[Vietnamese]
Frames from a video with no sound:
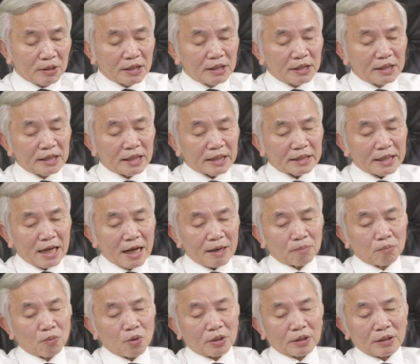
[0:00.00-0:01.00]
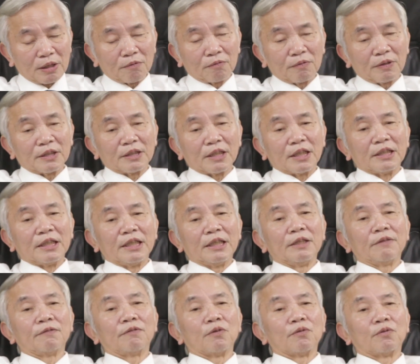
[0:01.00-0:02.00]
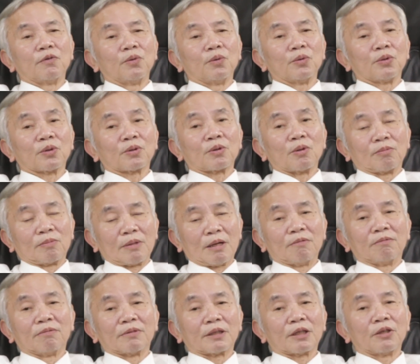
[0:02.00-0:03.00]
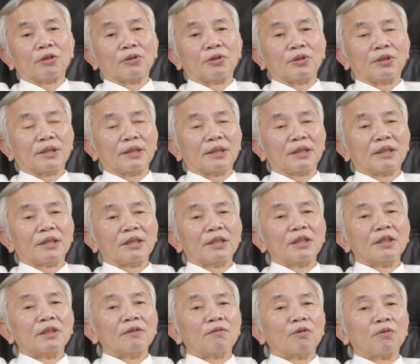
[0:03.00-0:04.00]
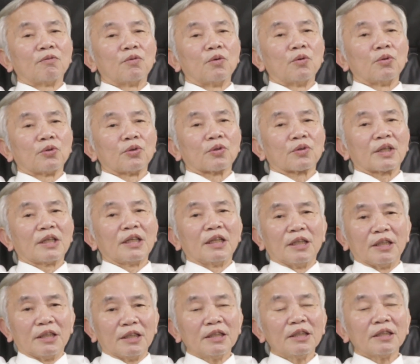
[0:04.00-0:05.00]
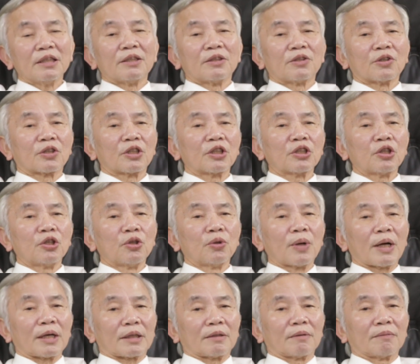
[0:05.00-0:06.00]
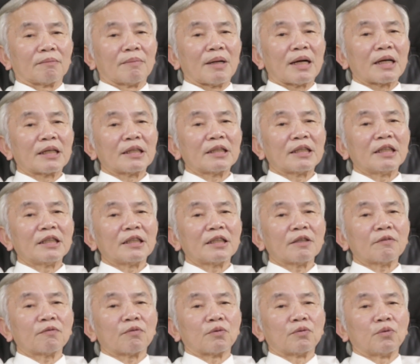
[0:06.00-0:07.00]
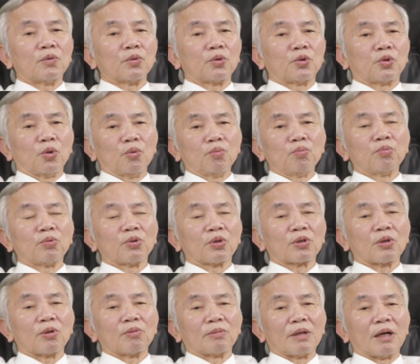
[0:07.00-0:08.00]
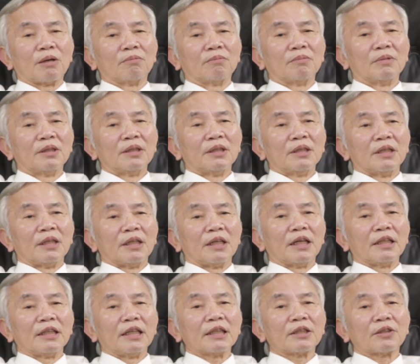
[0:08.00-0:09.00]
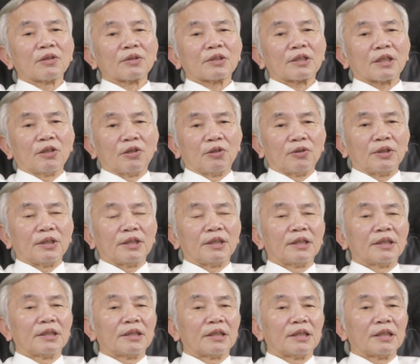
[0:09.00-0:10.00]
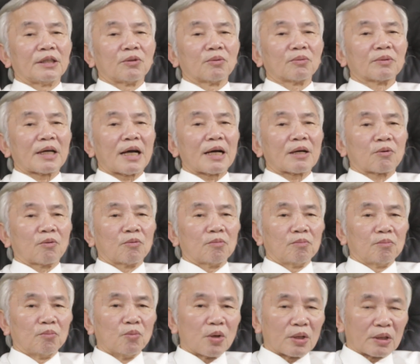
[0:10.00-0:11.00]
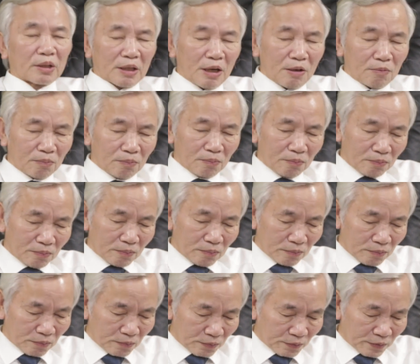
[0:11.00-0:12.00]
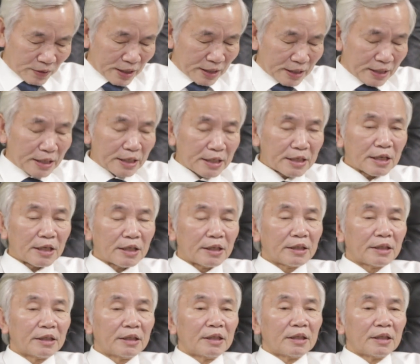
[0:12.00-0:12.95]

như nghĩa trang buộc lòng phải rời đi phục vụ cho cộng đồng xã hội phục vụ cho cái lớn cho cái quy hoạch mang cái tính chất phục vụ chung cho cộng đồng lợi ích cho xã hội thì chúng ta cũng buộc lòng phải di rời